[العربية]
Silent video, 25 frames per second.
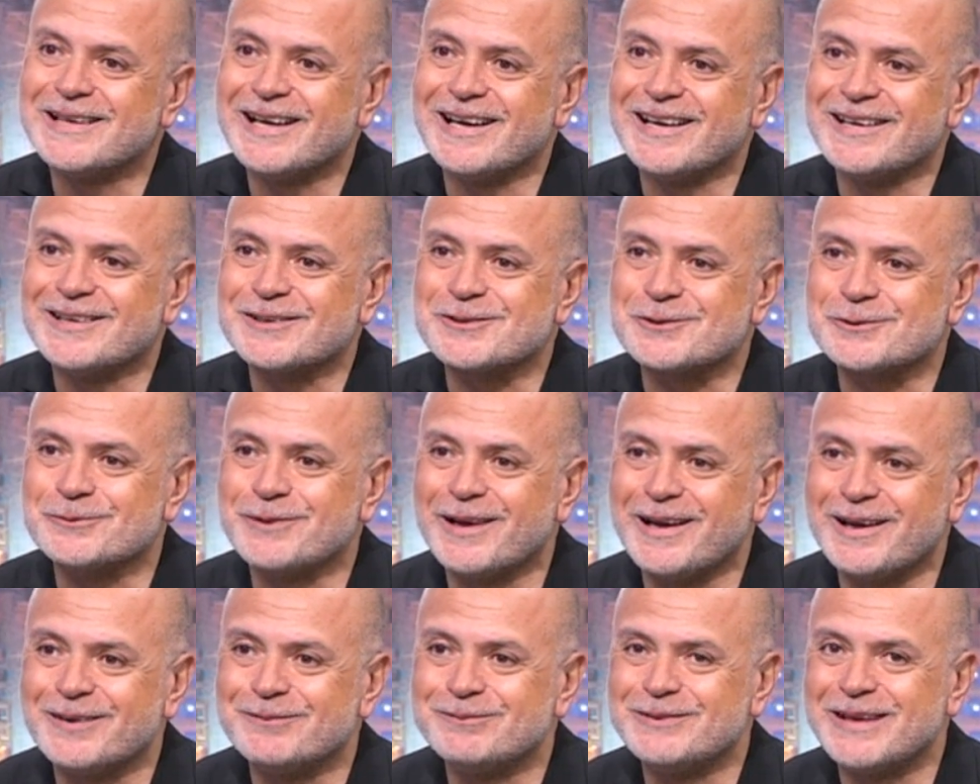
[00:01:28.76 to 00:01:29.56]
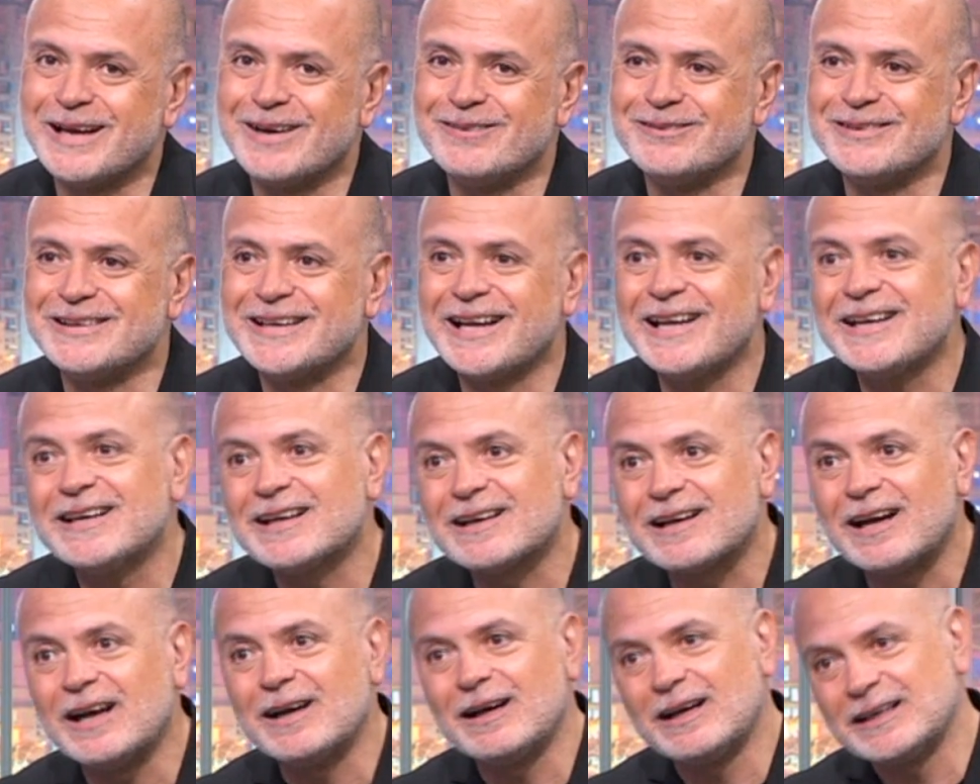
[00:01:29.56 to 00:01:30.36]
بينقي شو بحب يعمل
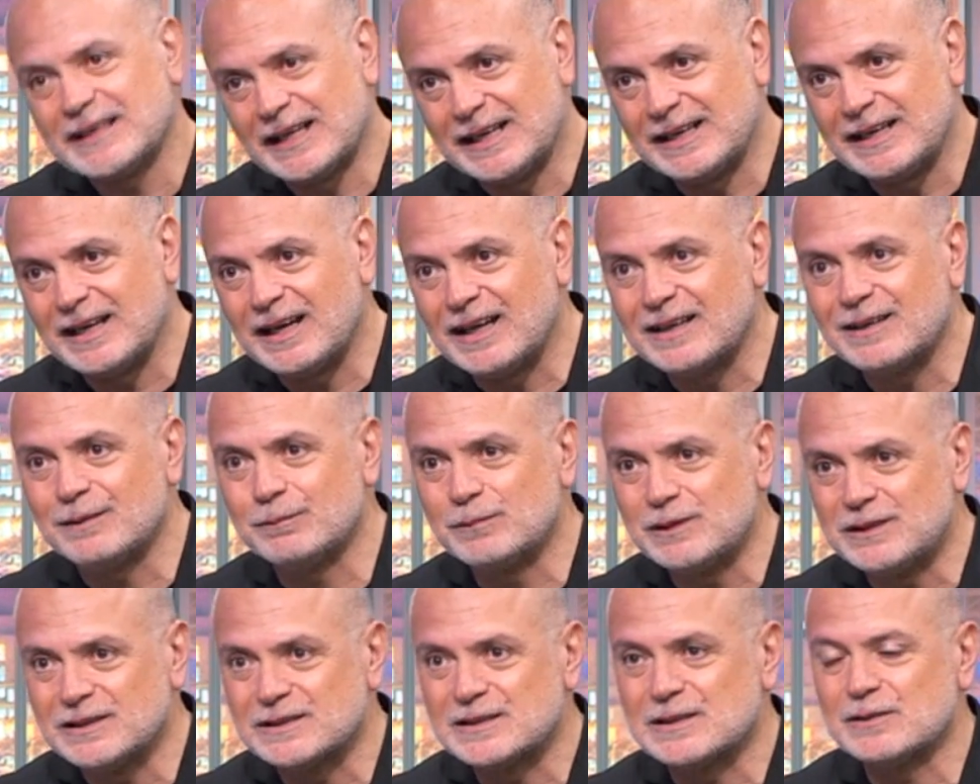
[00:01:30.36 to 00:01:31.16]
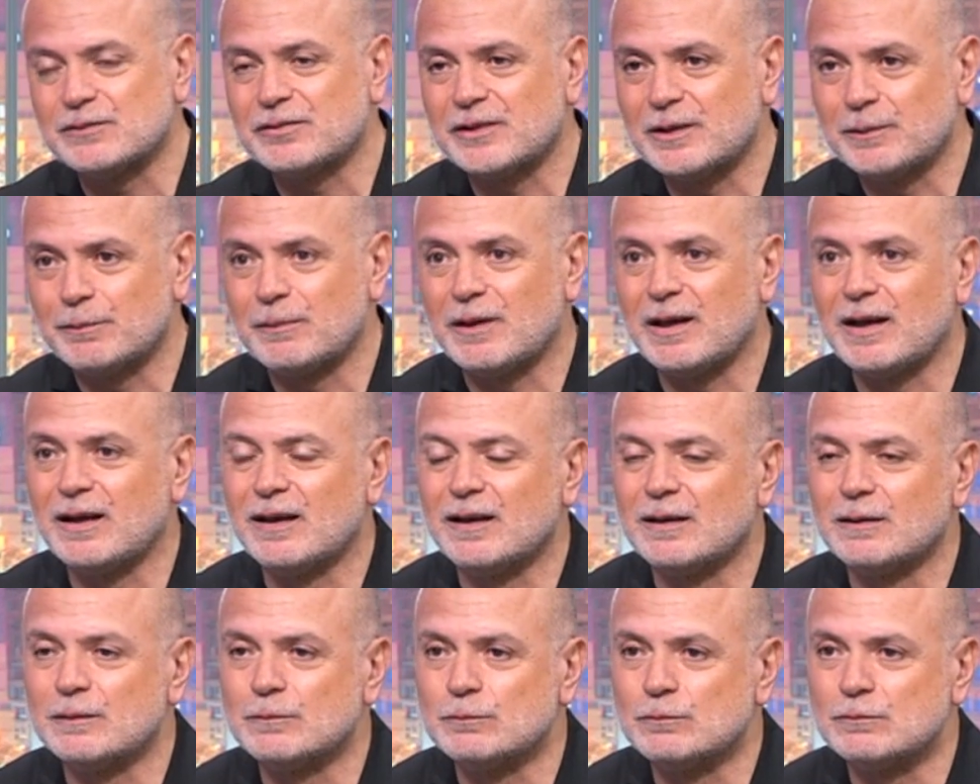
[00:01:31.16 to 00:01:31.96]
نحن يعني انا بالاتفاق
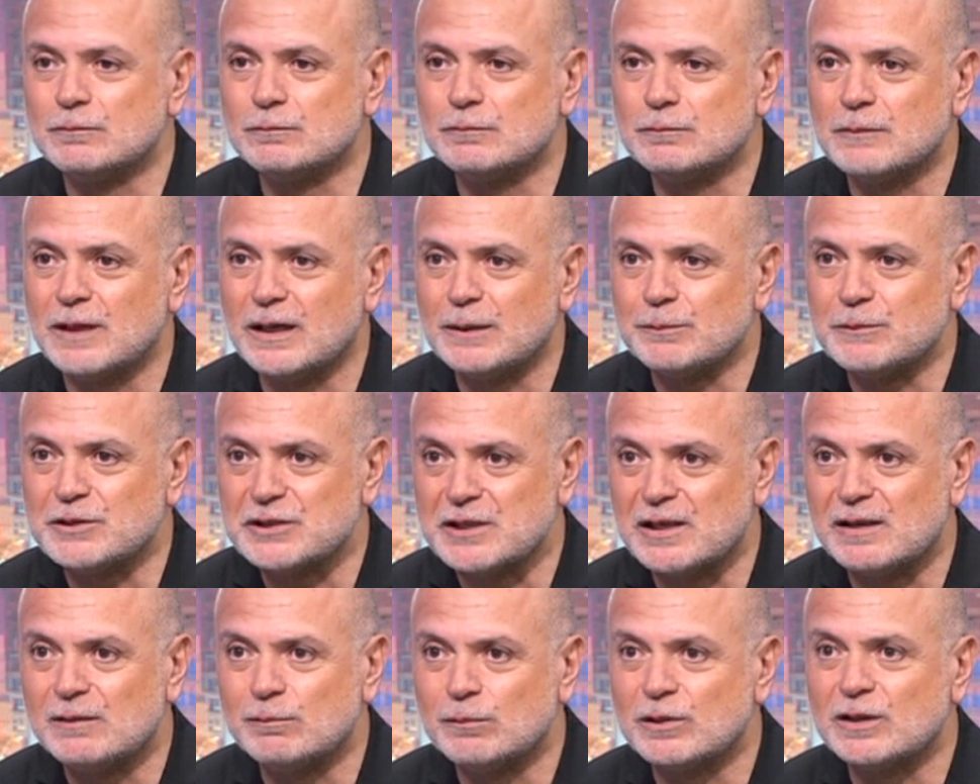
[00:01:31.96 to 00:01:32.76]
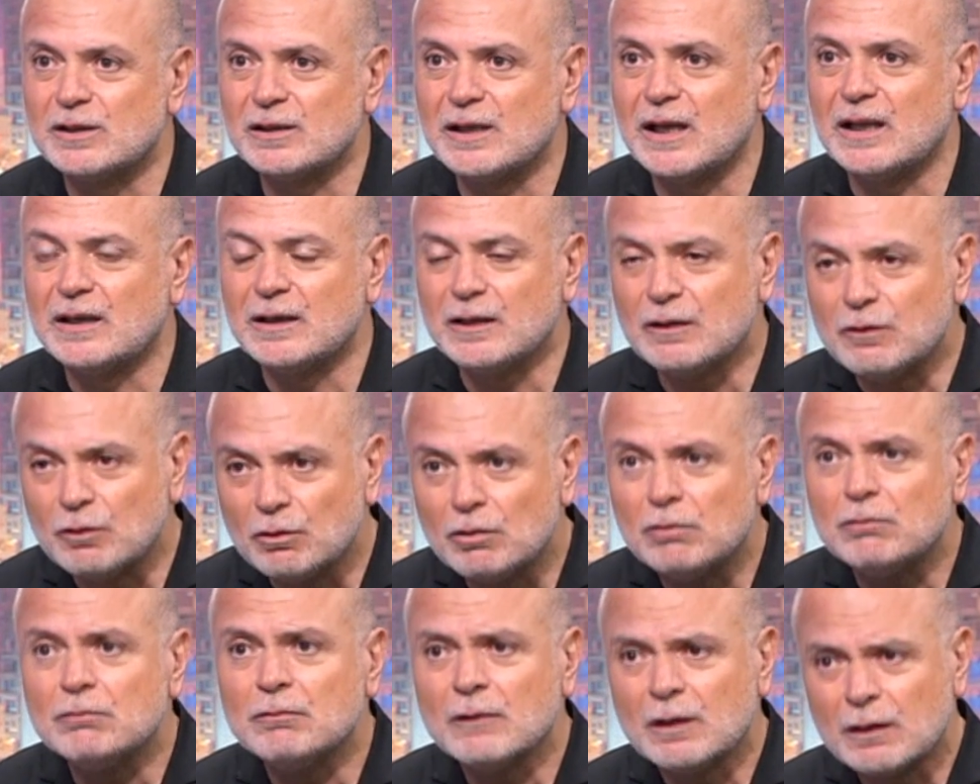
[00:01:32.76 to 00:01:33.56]
مع مع ميشيل مر يعني
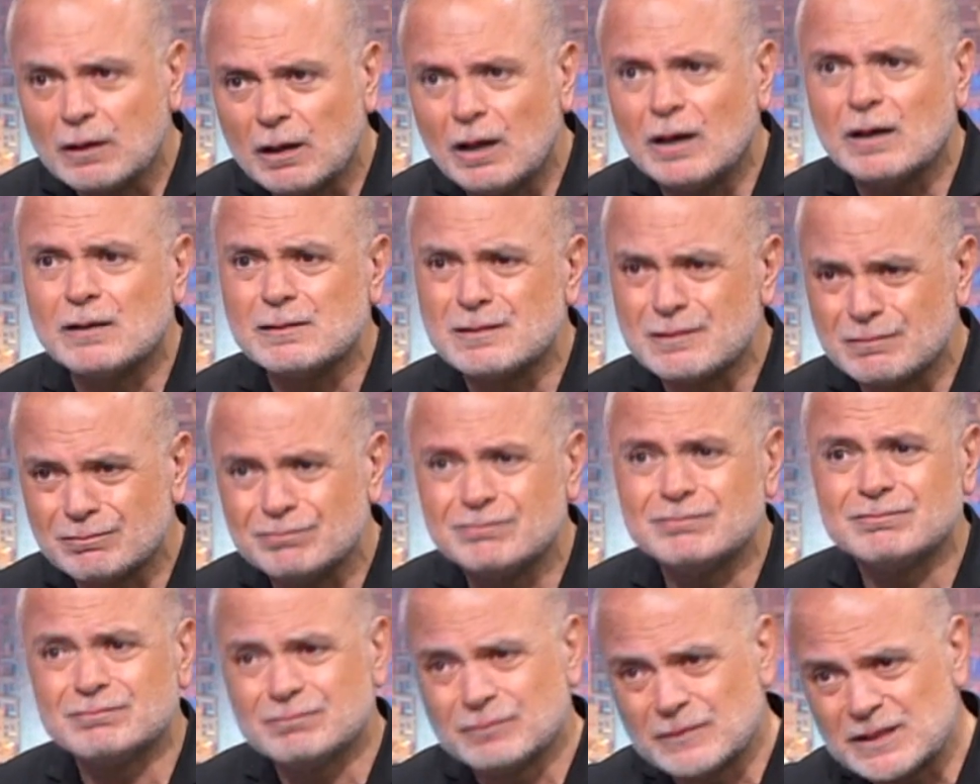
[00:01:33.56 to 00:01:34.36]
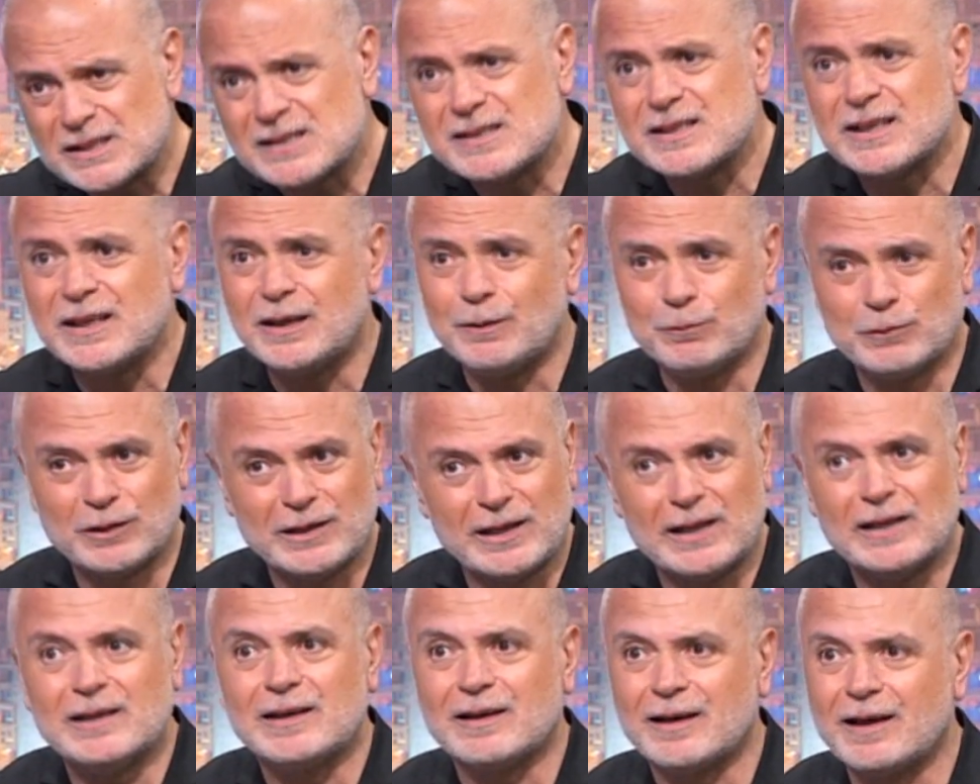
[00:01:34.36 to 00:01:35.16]
انه خلص منزيح
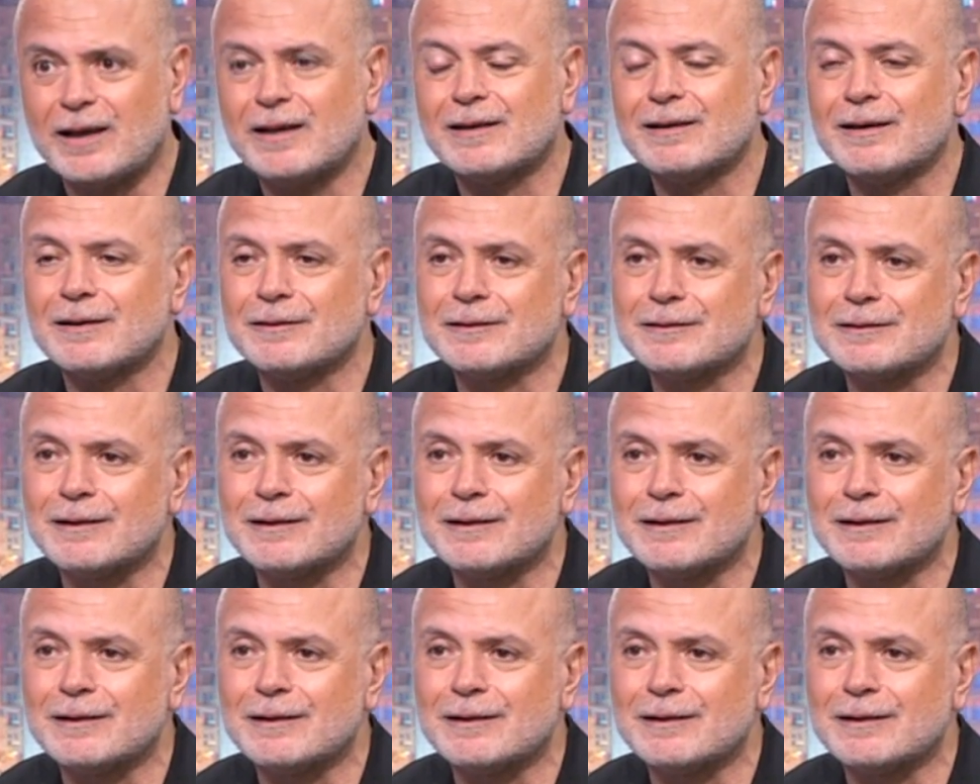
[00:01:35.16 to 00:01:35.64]
منخلي غيرنا